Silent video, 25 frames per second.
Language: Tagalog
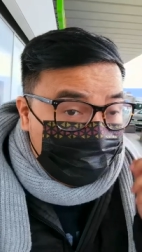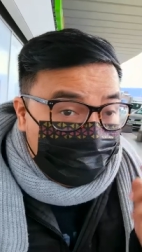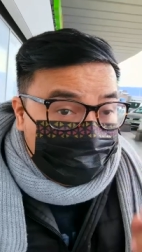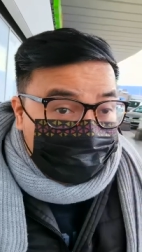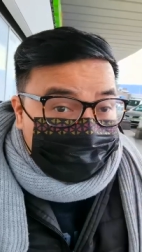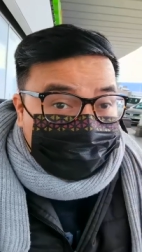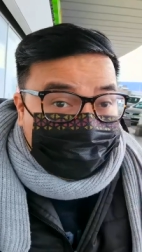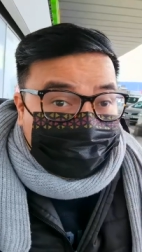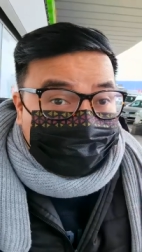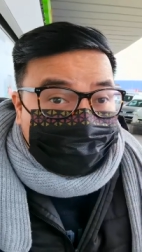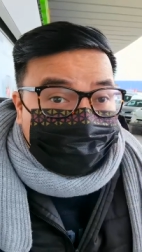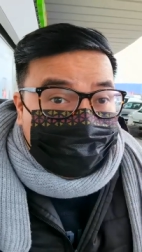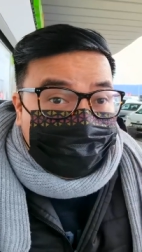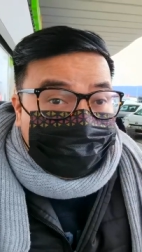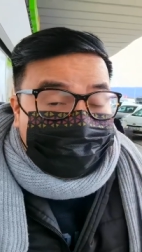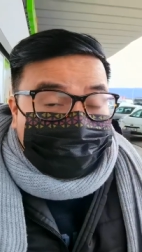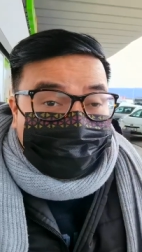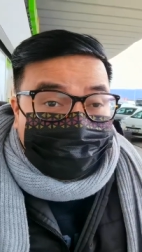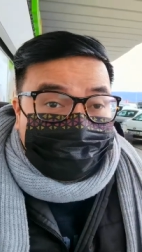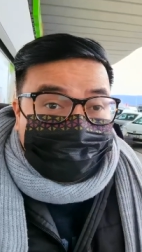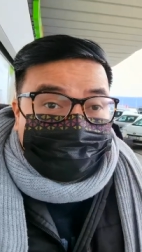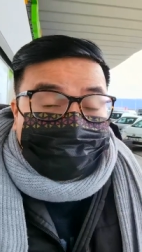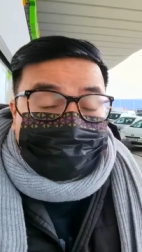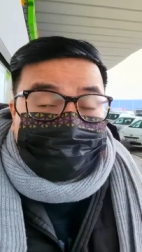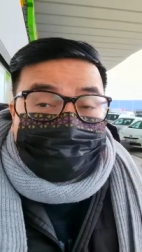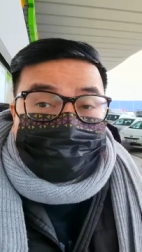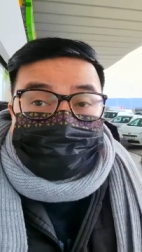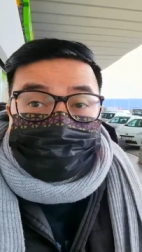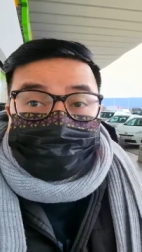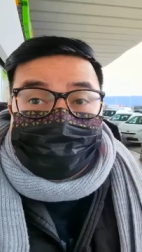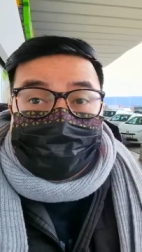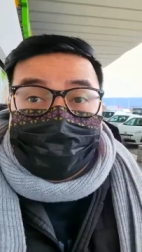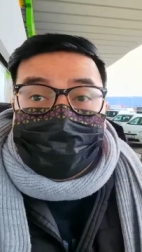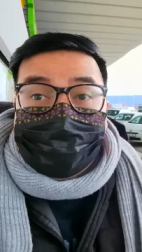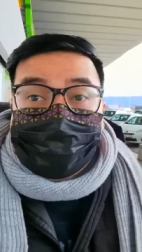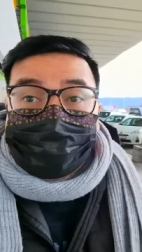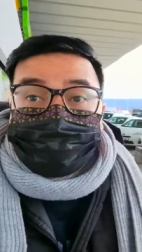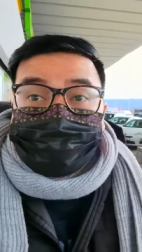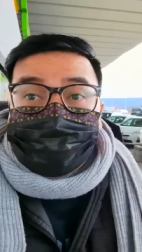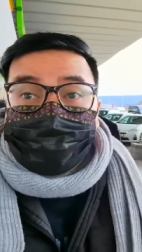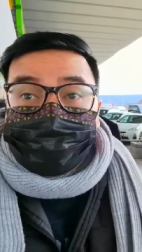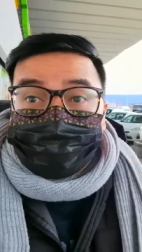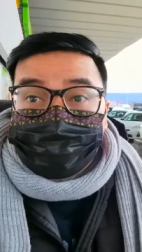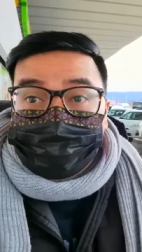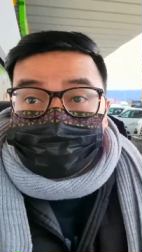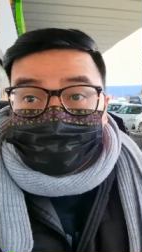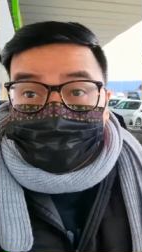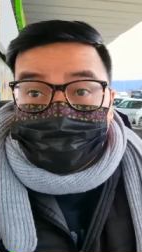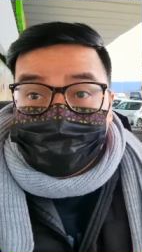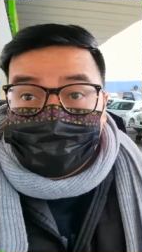i-check natin kung makakapag
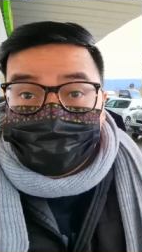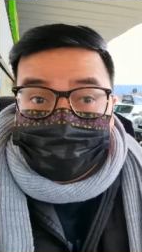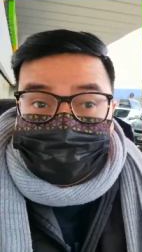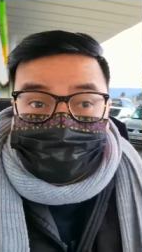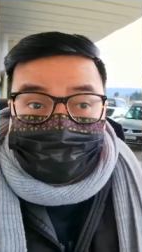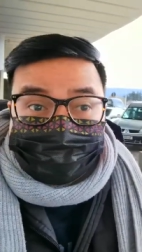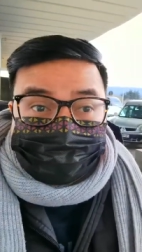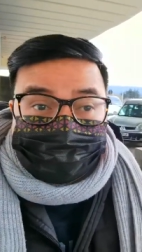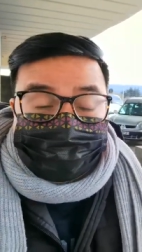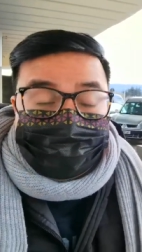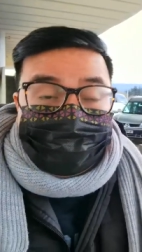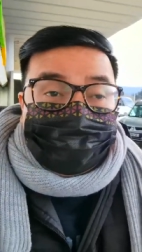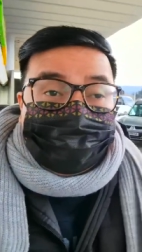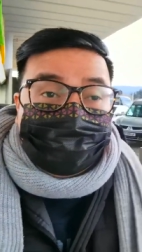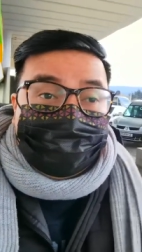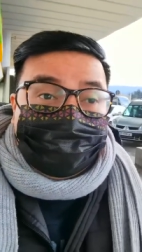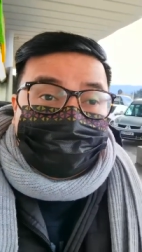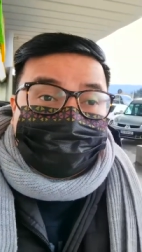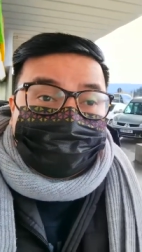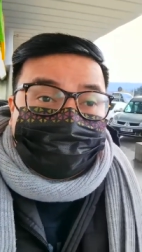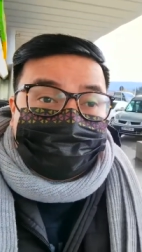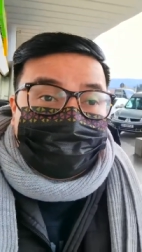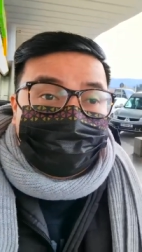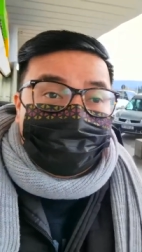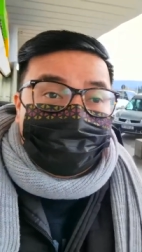tayo ng ticket